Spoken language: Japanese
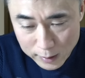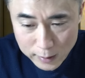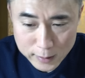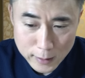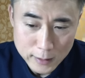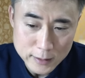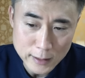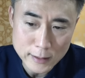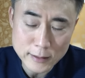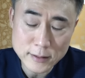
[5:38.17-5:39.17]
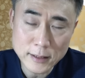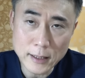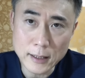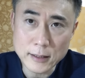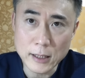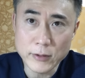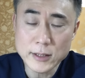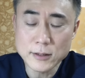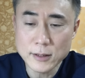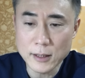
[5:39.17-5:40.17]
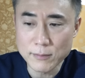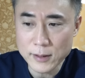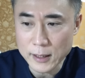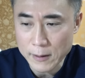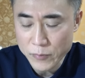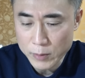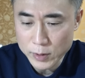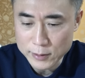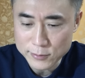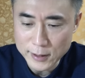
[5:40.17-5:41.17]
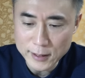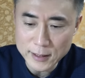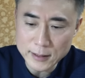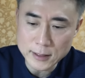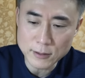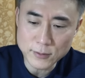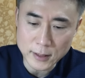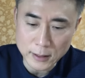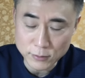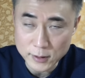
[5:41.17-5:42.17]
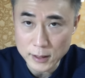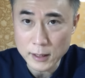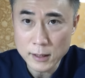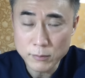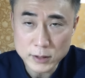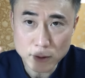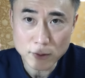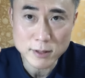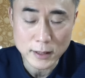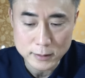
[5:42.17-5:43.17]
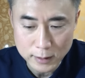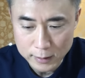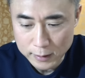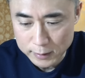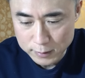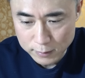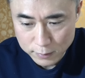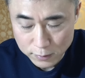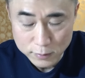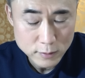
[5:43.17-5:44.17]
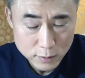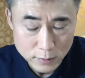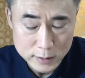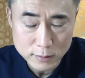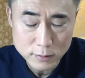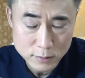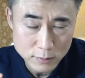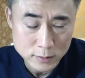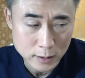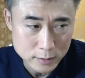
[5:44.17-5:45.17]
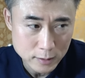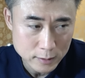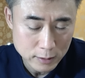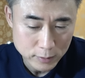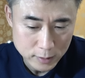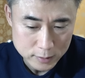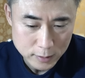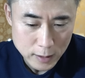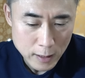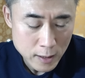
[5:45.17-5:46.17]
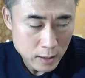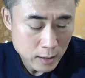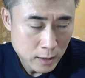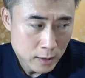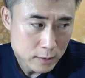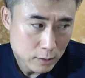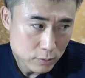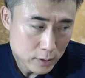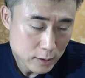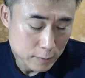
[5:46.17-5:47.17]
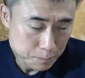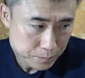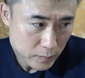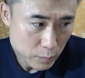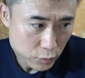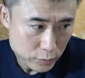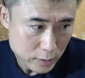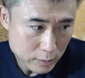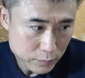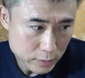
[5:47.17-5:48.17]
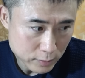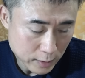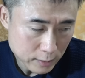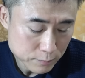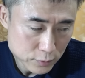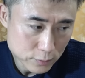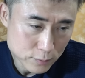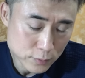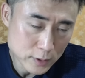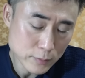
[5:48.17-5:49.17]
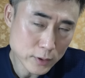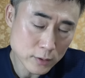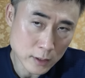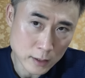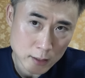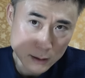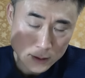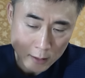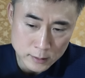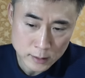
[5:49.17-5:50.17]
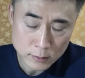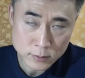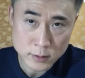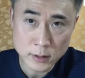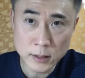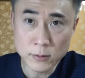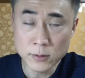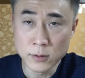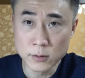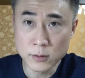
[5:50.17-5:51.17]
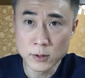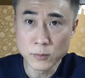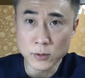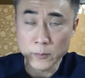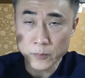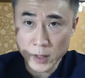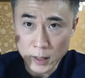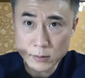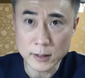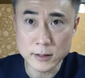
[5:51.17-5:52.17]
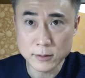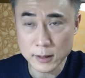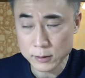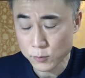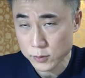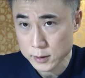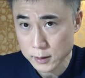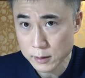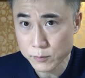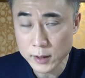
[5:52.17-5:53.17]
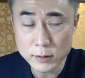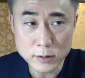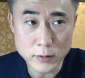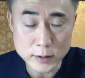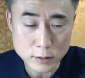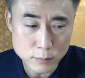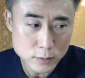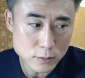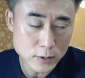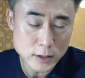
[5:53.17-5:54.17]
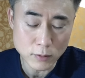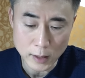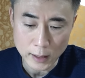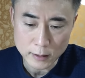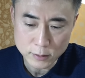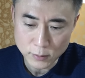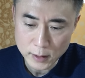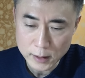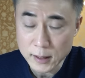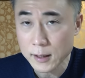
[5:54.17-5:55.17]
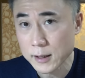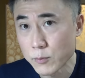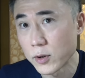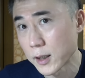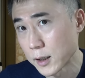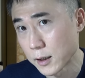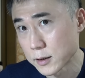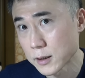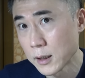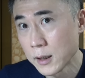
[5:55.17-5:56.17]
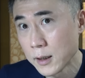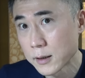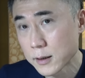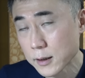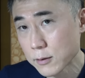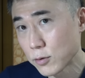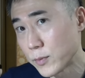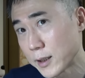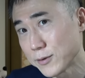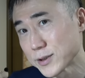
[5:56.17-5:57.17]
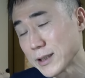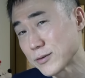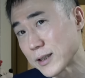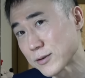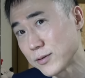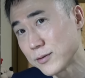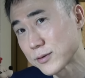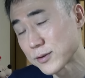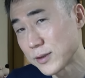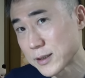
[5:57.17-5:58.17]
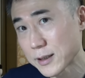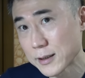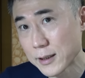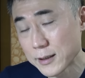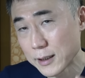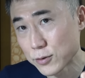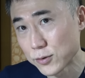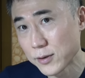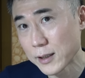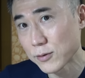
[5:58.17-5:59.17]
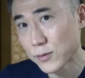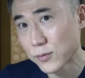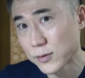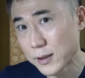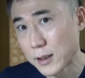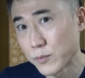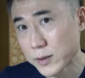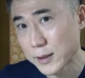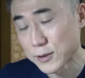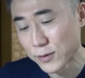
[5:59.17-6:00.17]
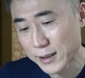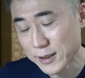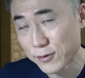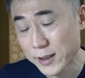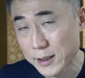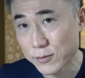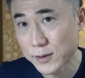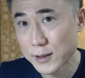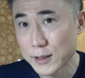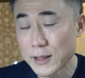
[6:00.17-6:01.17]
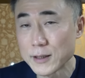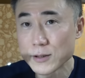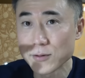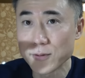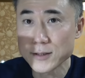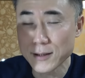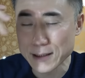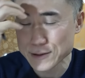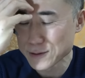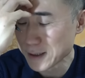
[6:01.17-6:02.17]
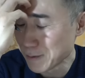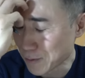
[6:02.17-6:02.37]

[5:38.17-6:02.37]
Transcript: 明らかに体つきが変わりすぎればやっぱり疑われちゃうわけなので、まあ、ちょっとしか使わないんです量量はちょっとしか使わないわけですね。なのでボディービルダープロのボディービルダーが使ってる薬の量よりもはるかに少ないと思うんですね場合によっては10分の1とかそれ以下かもわからないですだけど周りの選手がそういう薬使わないで極限のところで頑張って競い合ってるわけなのでそのわずかな薬